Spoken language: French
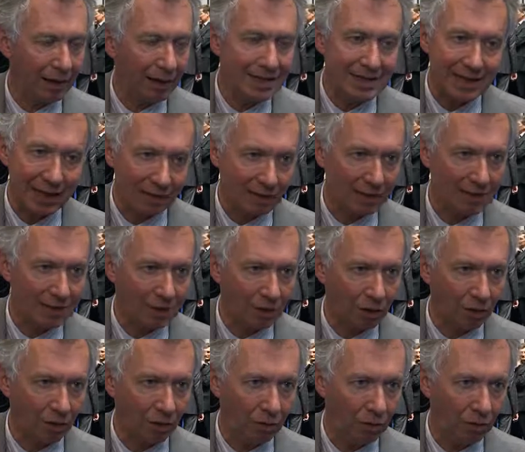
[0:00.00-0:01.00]
les
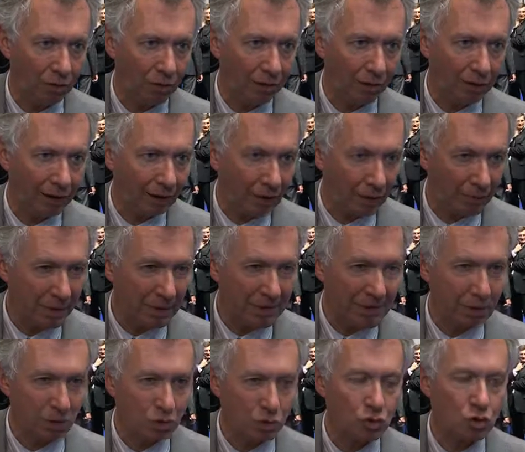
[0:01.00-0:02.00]
artisans, euh, les
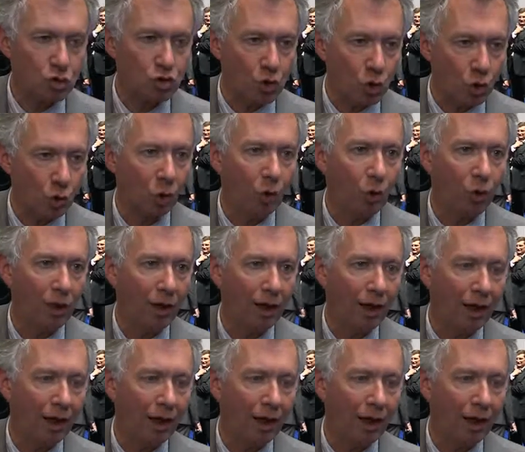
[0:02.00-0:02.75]
commerçants seront